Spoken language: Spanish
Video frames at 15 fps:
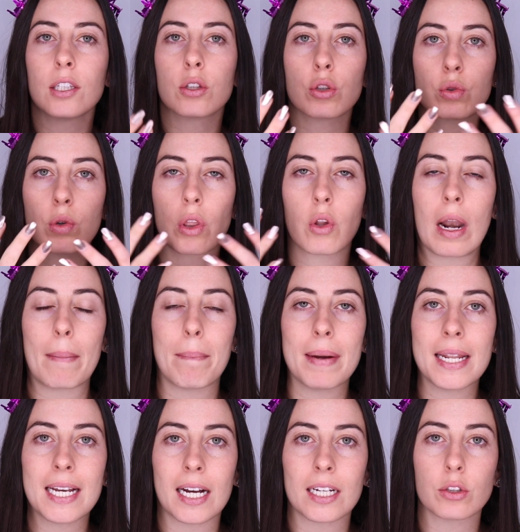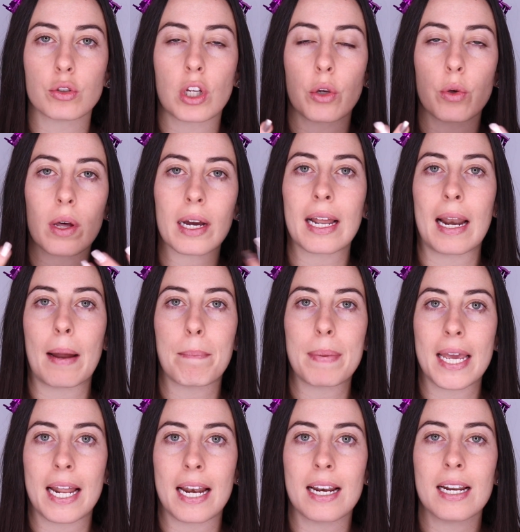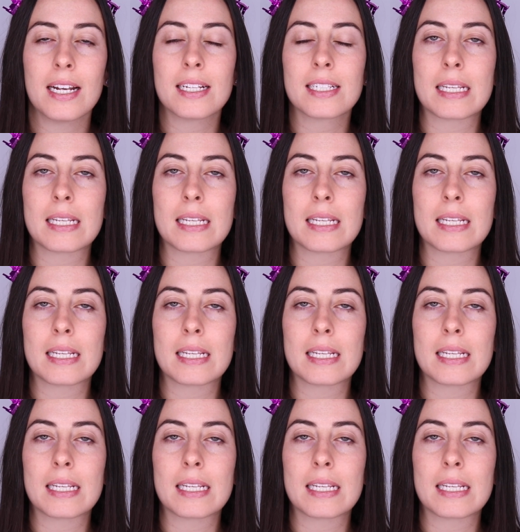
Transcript: Entonces cuando la aplicas nos ayuda a que la piel